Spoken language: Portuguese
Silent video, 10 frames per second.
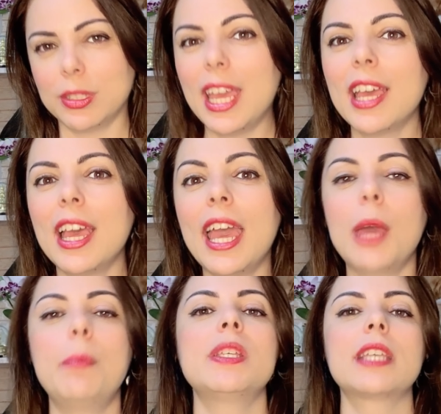né?
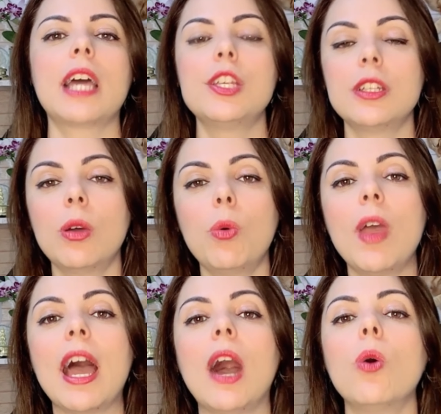Repescagem não
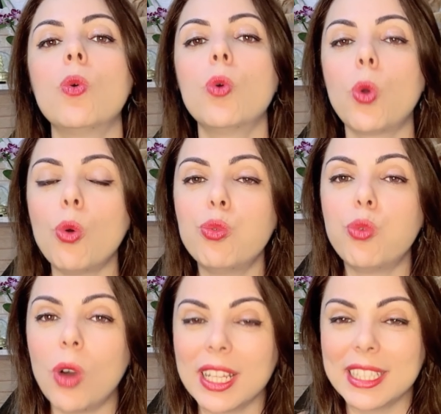é algo
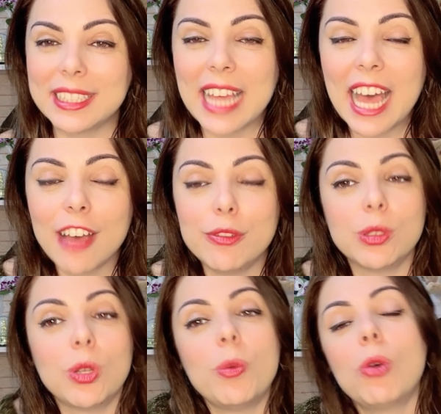confortável,
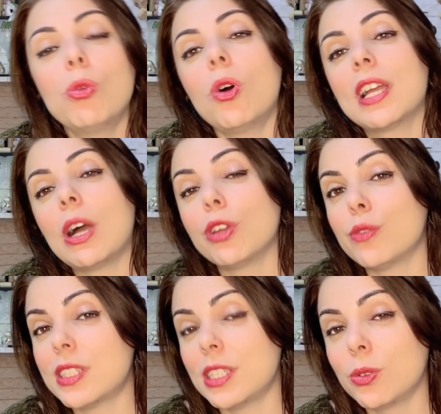não é um local que
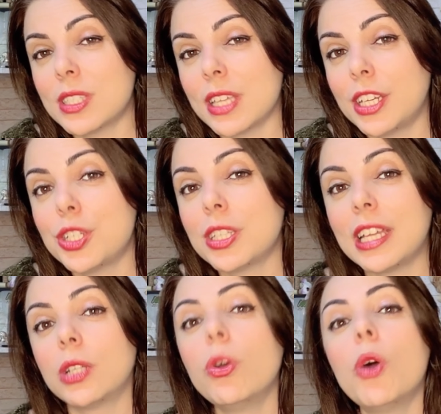você gostaria de
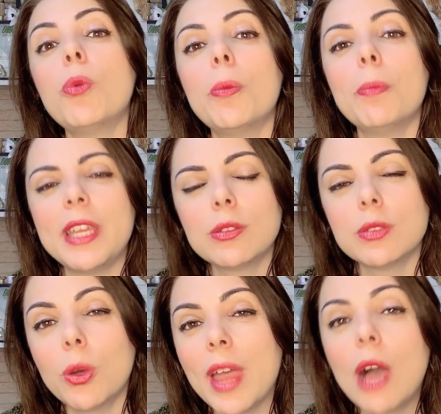estar, não é um momento,
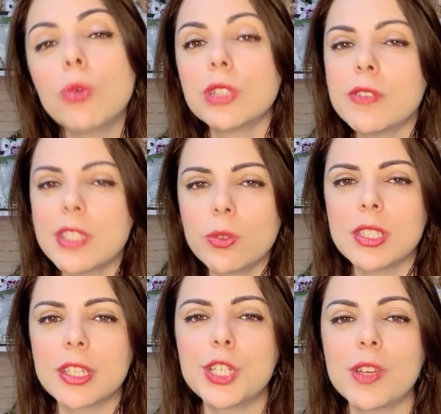não é algo que você
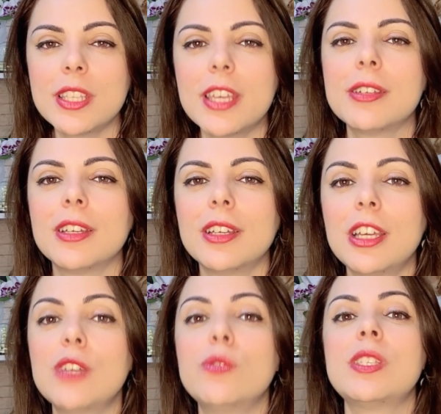gostaria de fazer.
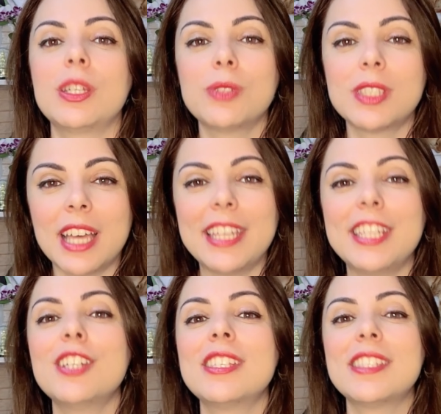Você
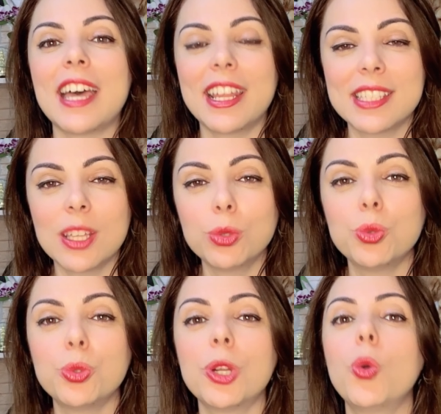gostaria de estar a essa
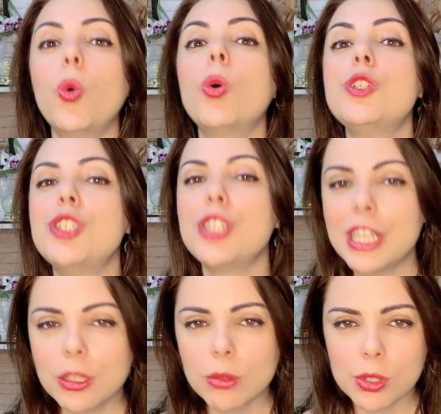altura
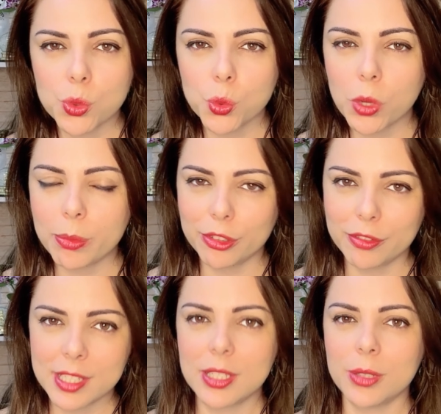curtindo a sua
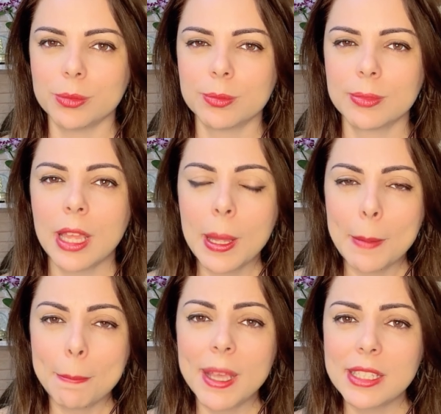aprovação.
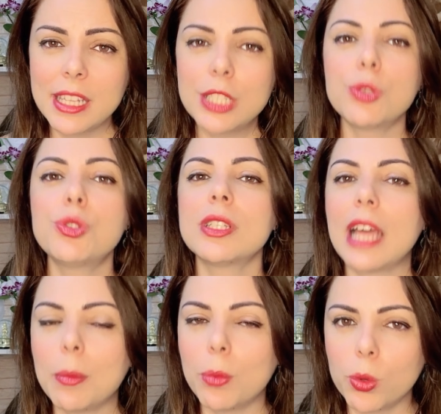Mas deixa eu te
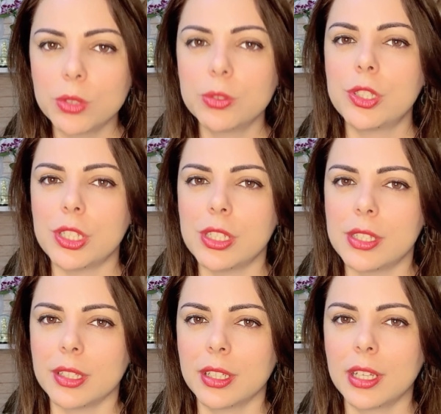dar a boa notícia.